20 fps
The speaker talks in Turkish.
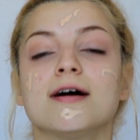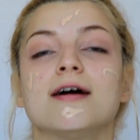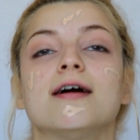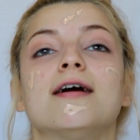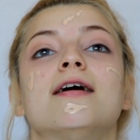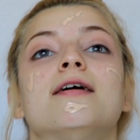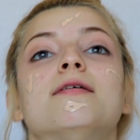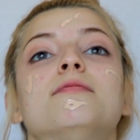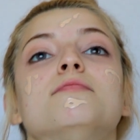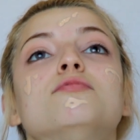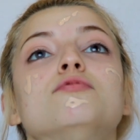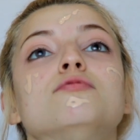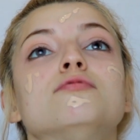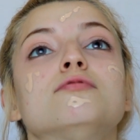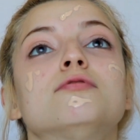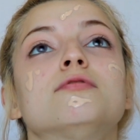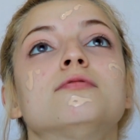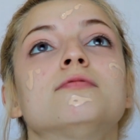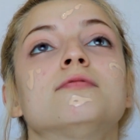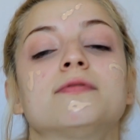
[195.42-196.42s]
Heh
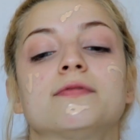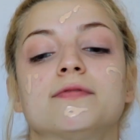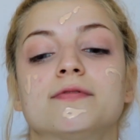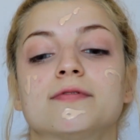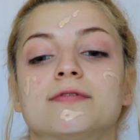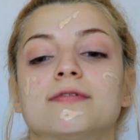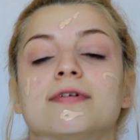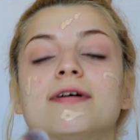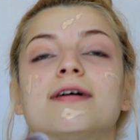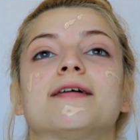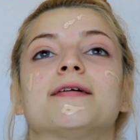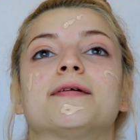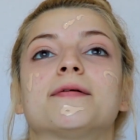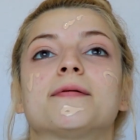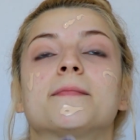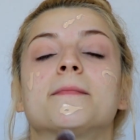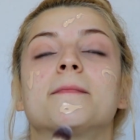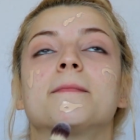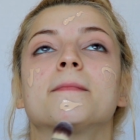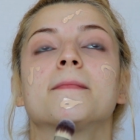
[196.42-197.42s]
buldum. Heh.
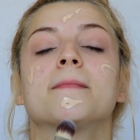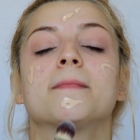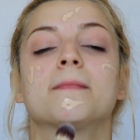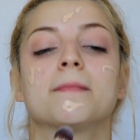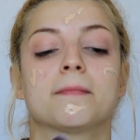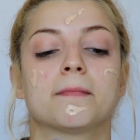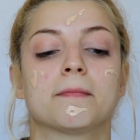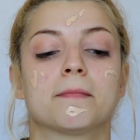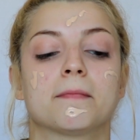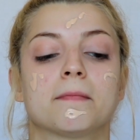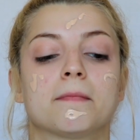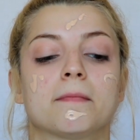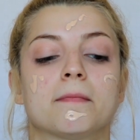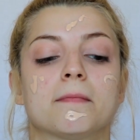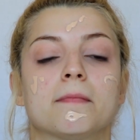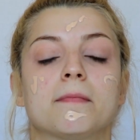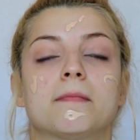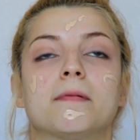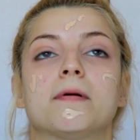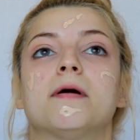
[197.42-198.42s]

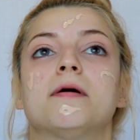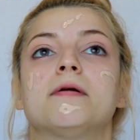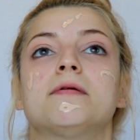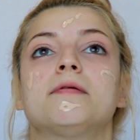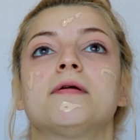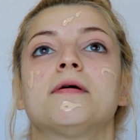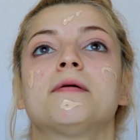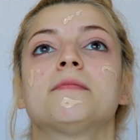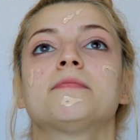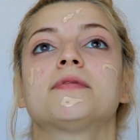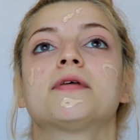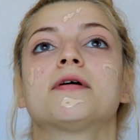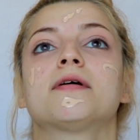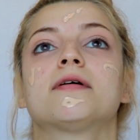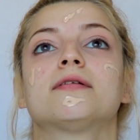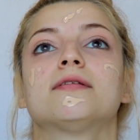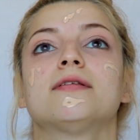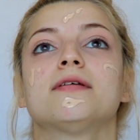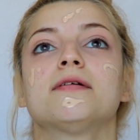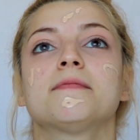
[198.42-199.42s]
Aynam
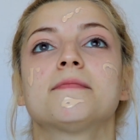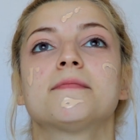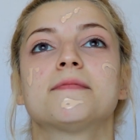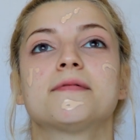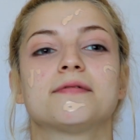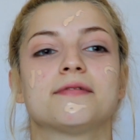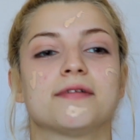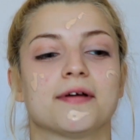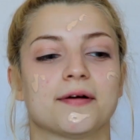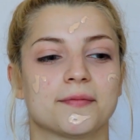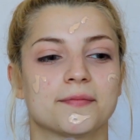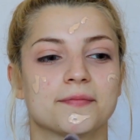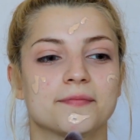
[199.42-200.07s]
nerede? Burada.